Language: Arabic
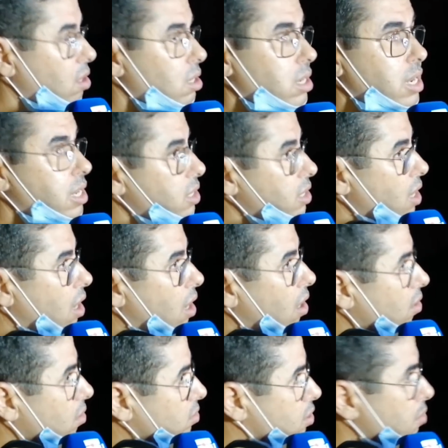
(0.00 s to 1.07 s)
اللي هي
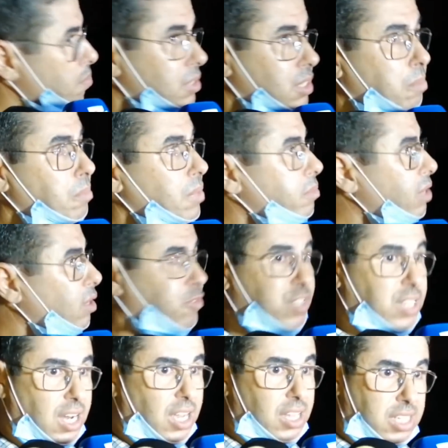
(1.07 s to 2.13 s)
تم ضم الملف
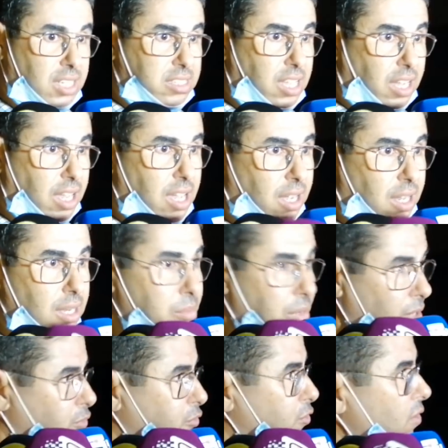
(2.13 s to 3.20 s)
ديالها ديال تحقيق
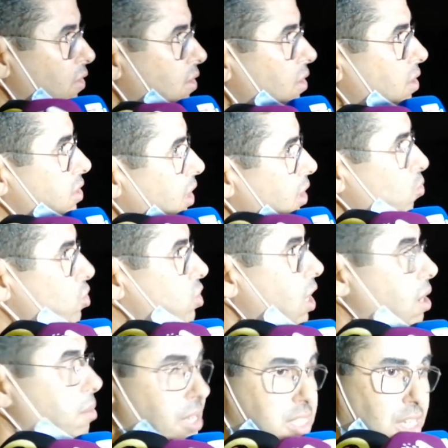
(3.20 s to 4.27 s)
الملف ديال
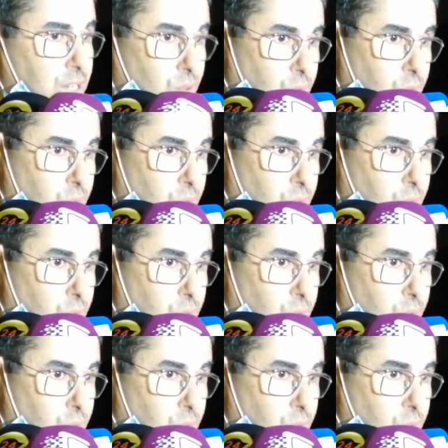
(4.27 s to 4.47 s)
المتهمتين